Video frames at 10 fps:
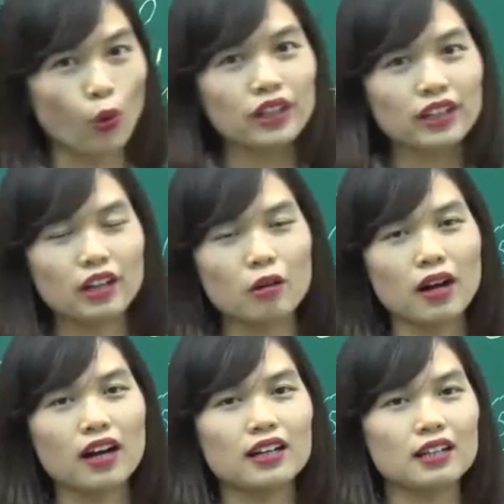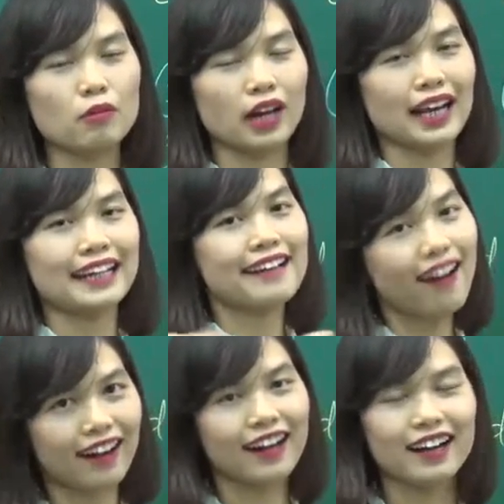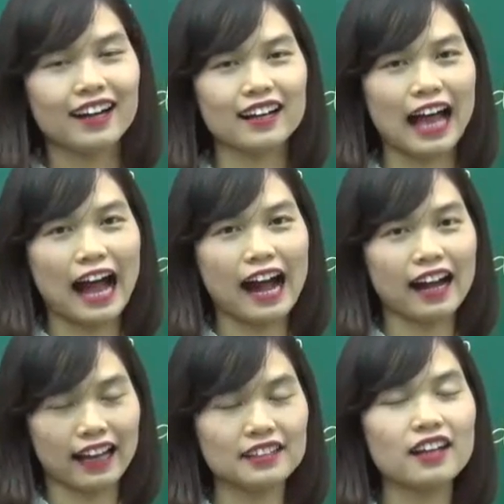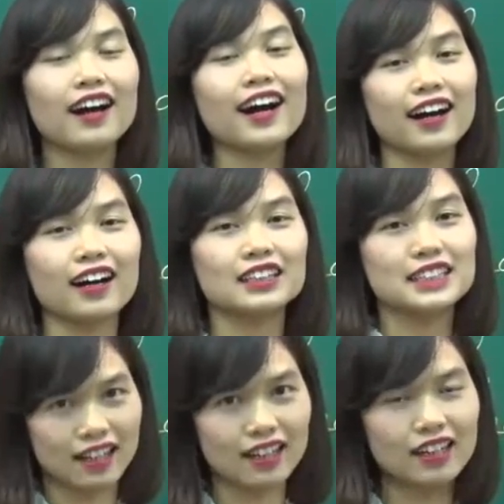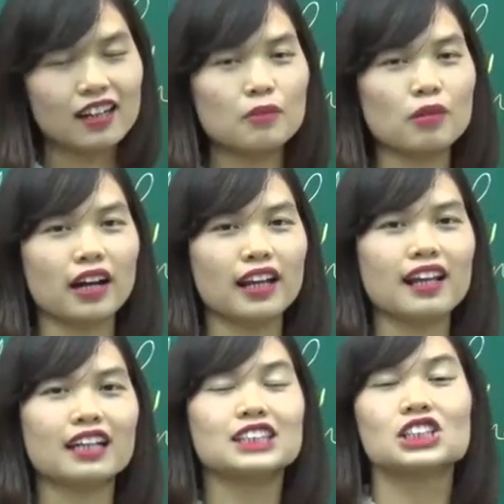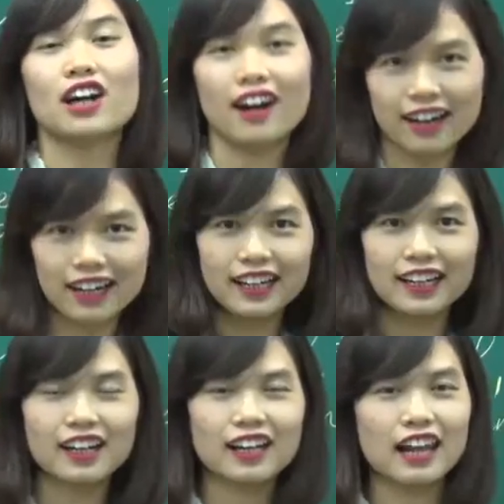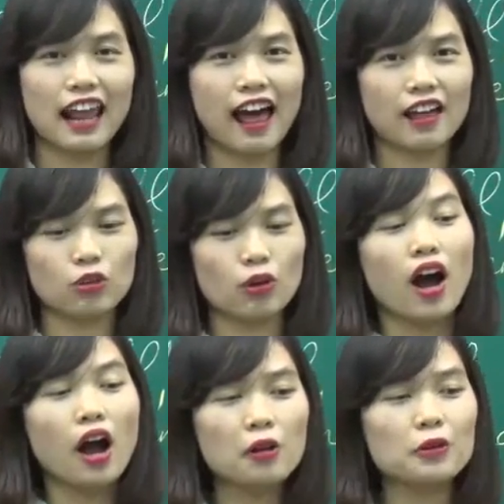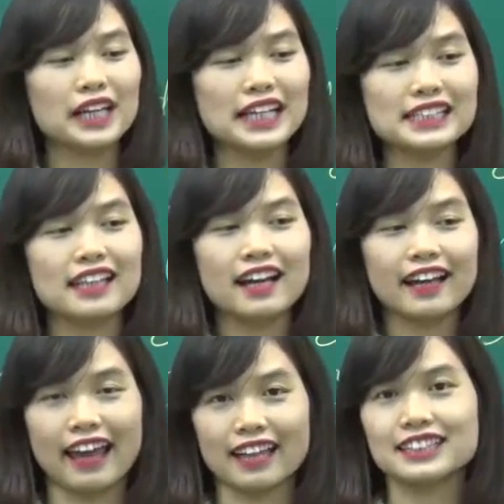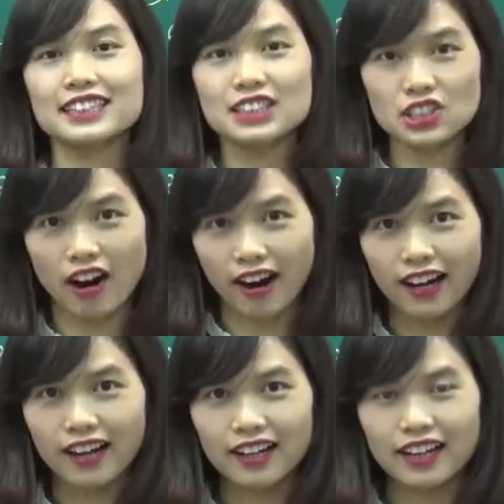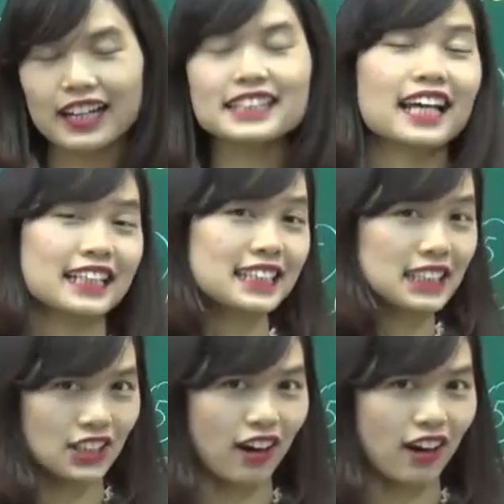tối, đúng không ạ? Một cái là duck, á ngắn nhá, uh, duck. Một cái là dark, là tối. Oh, it's getting dark. It's getting